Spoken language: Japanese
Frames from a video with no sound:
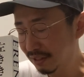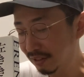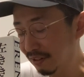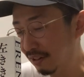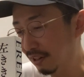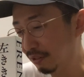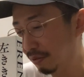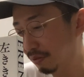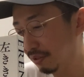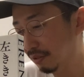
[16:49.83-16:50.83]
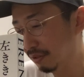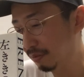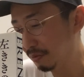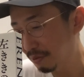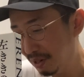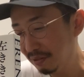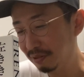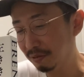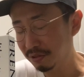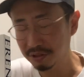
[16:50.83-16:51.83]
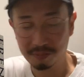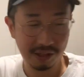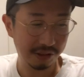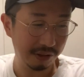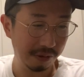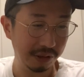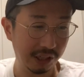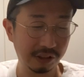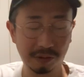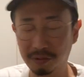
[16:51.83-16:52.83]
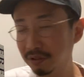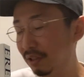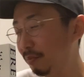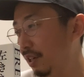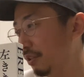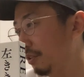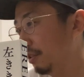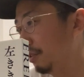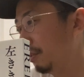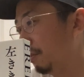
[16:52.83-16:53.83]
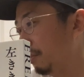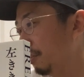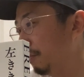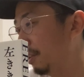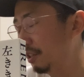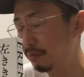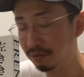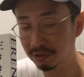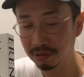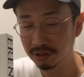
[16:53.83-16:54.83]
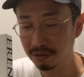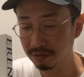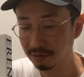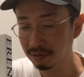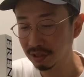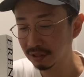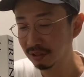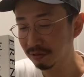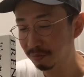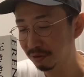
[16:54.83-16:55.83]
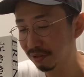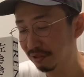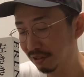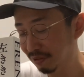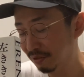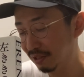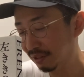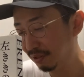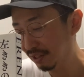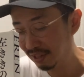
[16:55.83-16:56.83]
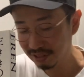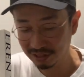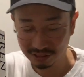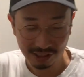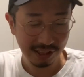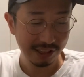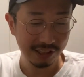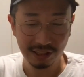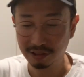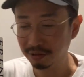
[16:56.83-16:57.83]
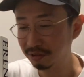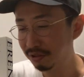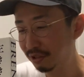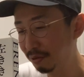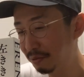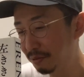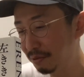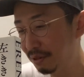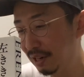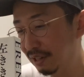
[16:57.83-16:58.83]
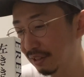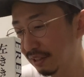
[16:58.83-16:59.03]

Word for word: だから、あの、僕は60万すごいなって思って、毎週60万人も読んでくれてるのすごいなって思ってるんですけど、ちょっといかんせんね、あの、競合が